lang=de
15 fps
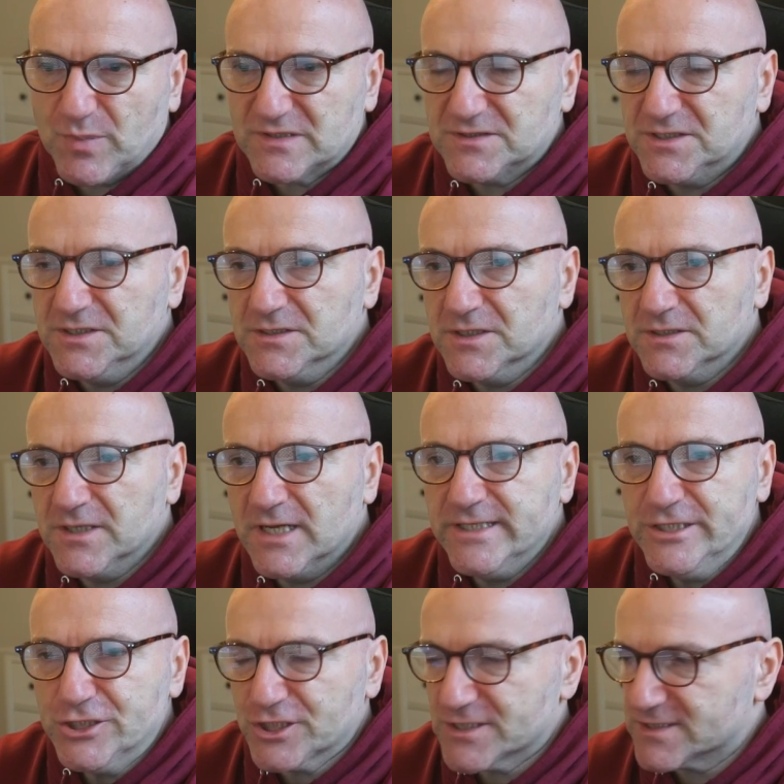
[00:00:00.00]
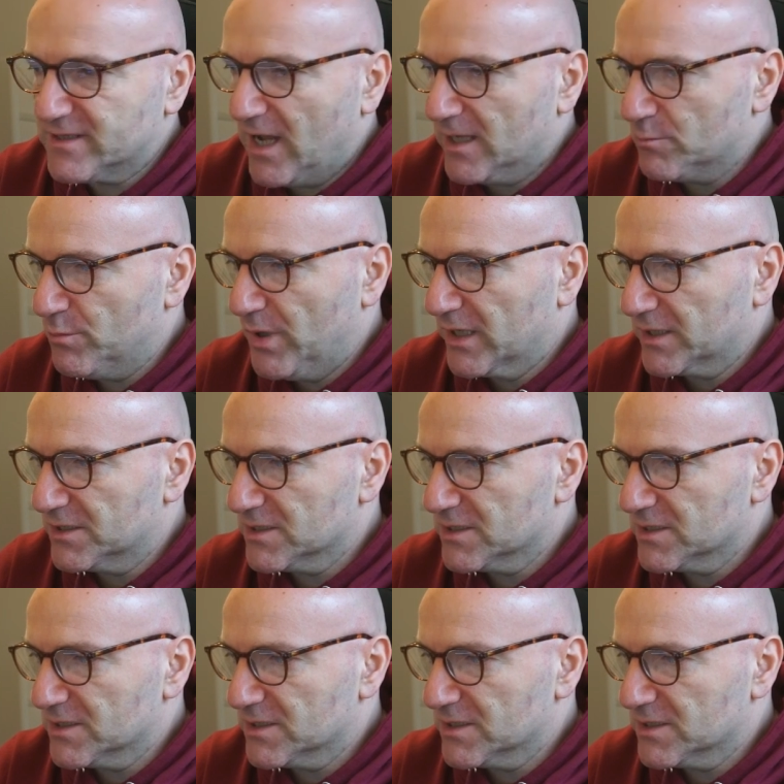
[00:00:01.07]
Partien in der Leeches-Datenbank.